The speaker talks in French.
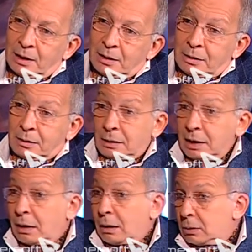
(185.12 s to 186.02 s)
euh, dans
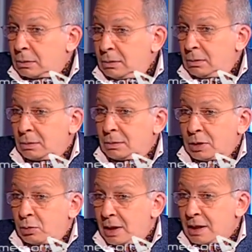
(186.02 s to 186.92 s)
des grands noms, que
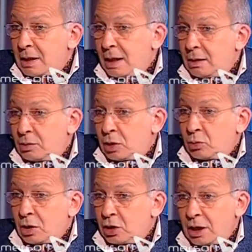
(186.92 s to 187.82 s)
ce soit Axel, que ce
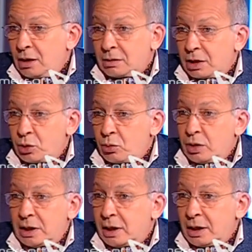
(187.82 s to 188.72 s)
soit Chalandré
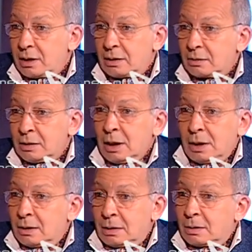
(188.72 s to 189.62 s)
Julien,
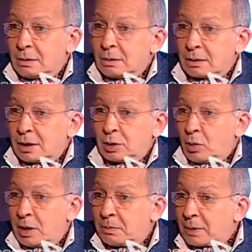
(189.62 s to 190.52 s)
euh, que ce
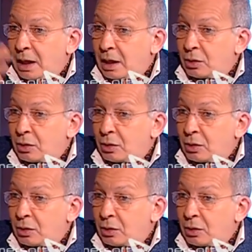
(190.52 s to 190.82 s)
soit Ibn